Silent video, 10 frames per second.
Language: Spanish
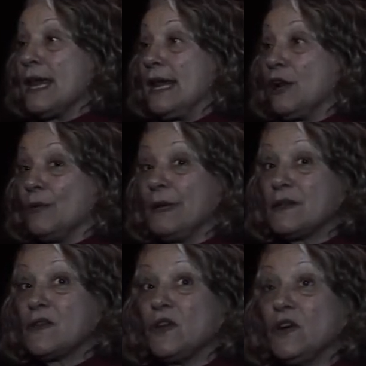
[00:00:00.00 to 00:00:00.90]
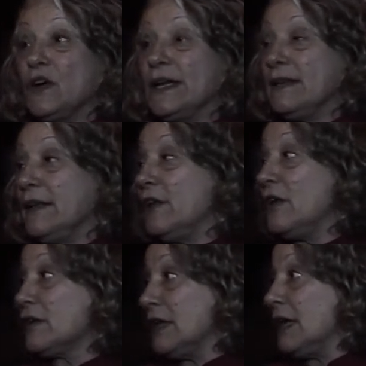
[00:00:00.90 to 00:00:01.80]
El comercio
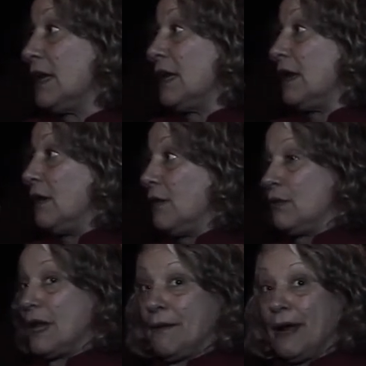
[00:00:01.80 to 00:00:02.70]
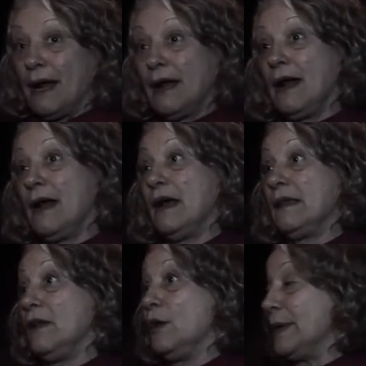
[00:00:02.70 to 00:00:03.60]
exterior tiene una
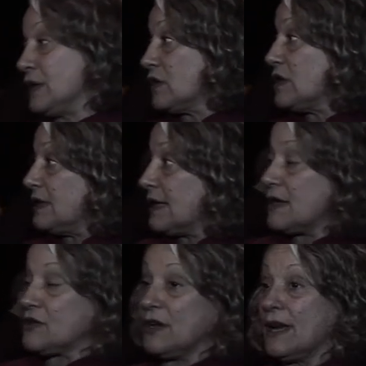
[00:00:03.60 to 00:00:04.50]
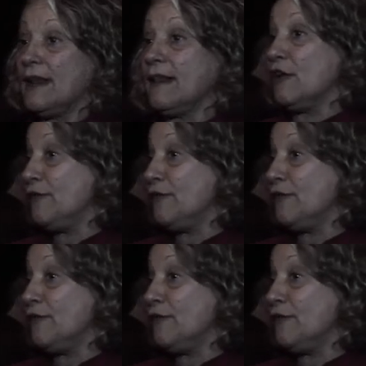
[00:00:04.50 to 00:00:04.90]
baja de los precios internacionales de la